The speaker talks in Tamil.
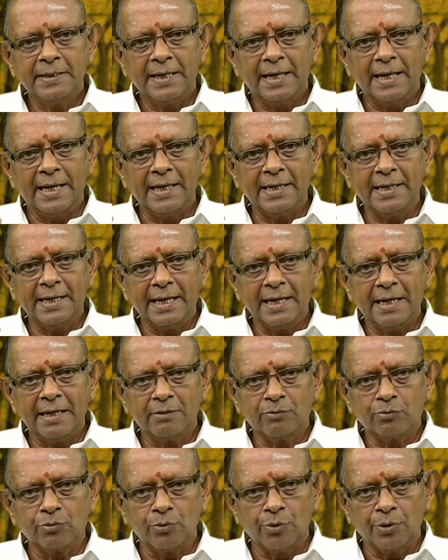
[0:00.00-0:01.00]
இலங்கையை
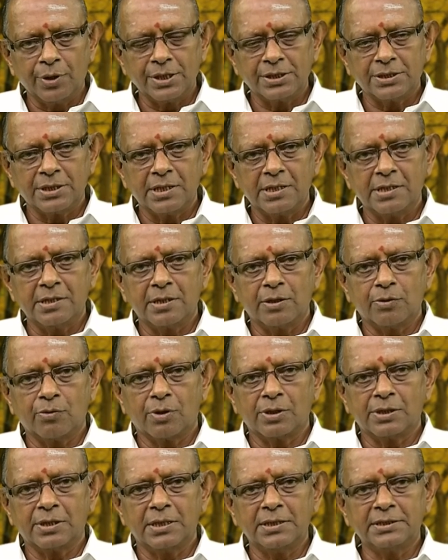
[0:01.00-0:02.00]
நோக்கி செல்கின்ற
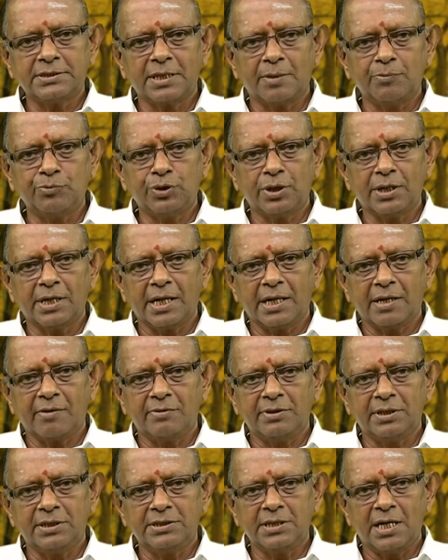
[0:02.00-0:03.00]
குரங்குகள் சமுத்திரக்கரைக்கு
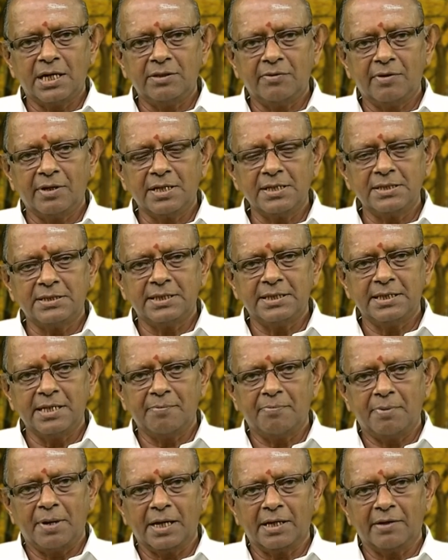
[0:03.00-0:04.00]
வந்துருச்சு அது வரைக்கும்
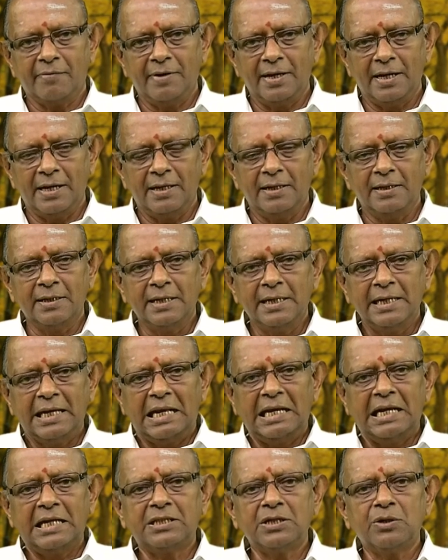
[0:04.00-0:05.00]
சீதையை பார்க்கவே இல்லை
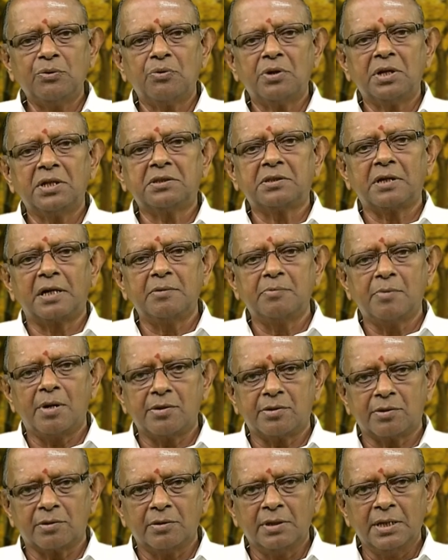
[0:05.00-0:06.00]
எல்லாத்துக்கும் ஒரே
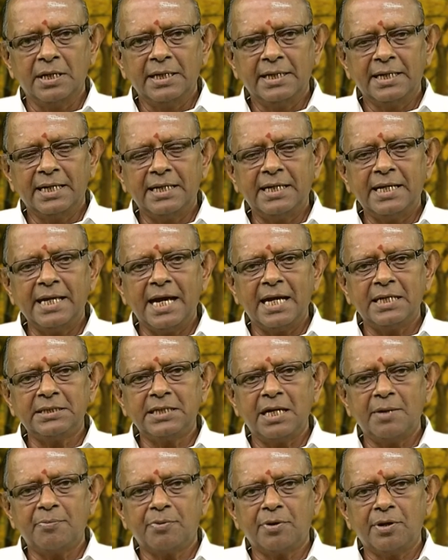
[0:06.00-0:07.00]
தடுமாற்றம் என்னையா
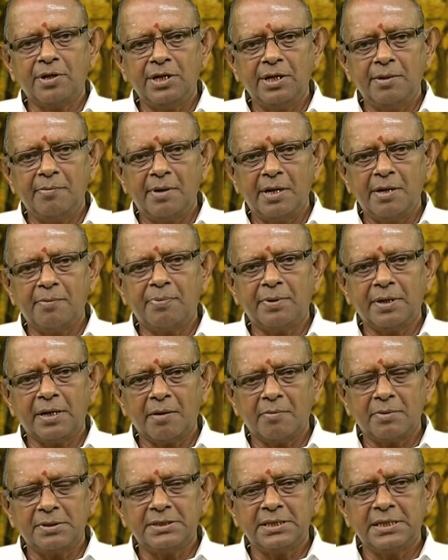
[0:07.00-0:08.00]
மாதிரி இனிமேற்பட்டு
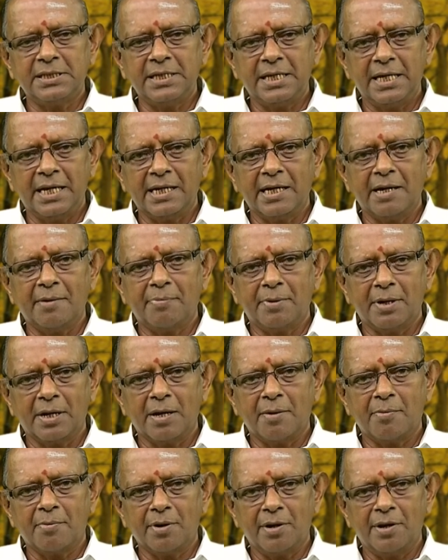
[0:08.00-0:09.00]
நம்ம சீதையை எங்கே
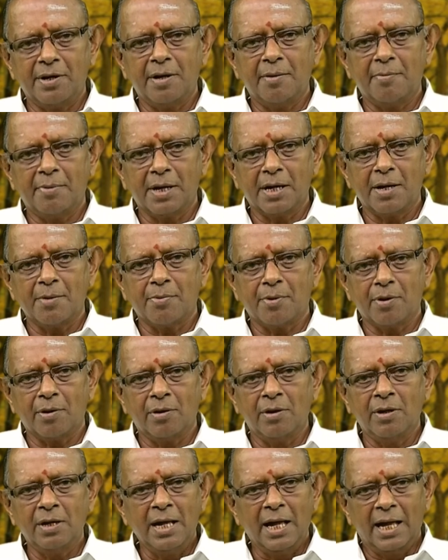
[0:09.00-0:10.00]
பார்க்க போகிறோம் என்ன பார்க்க
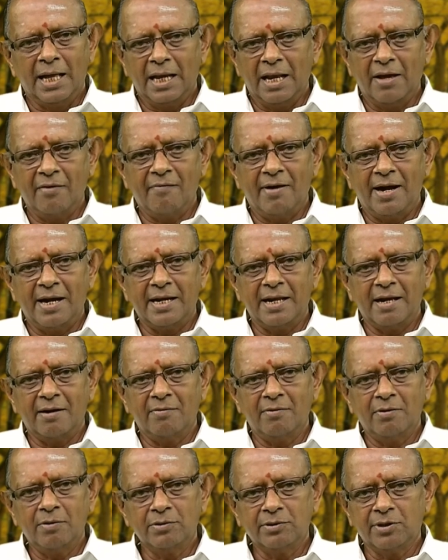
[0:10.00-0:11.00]
போகிறோம் அதெல்லாம்
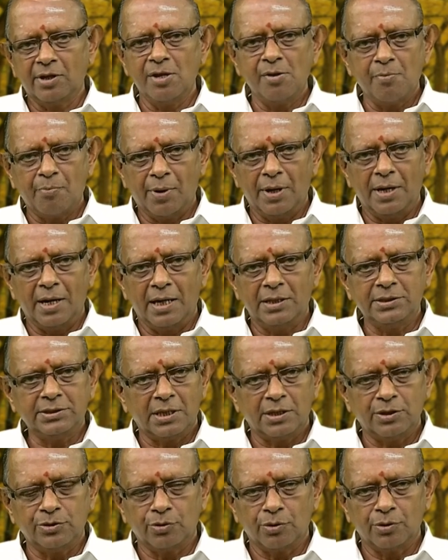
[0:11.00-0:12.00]
வேண்டாம் திரும்பி போயிடலான்னு
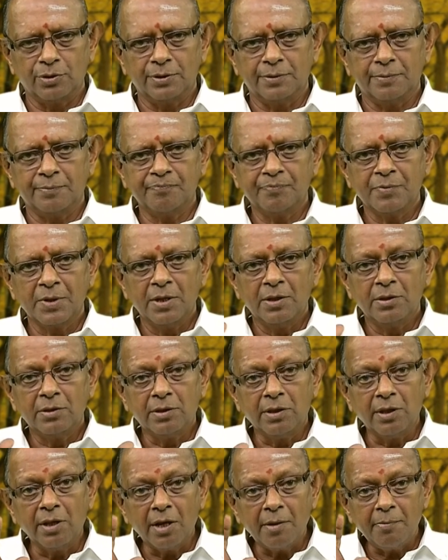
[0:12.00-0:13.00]
சொல்லி சொல்லுது
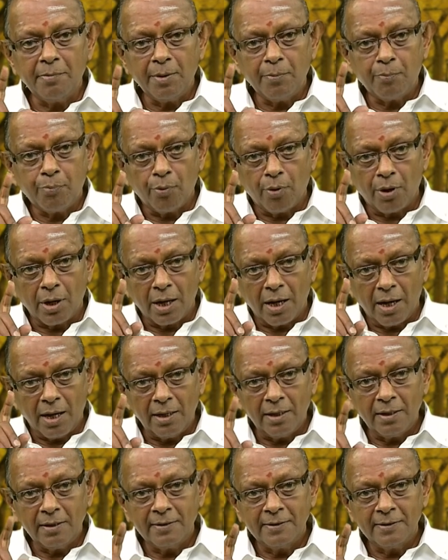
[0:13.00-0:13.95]
திரும்பி போனால்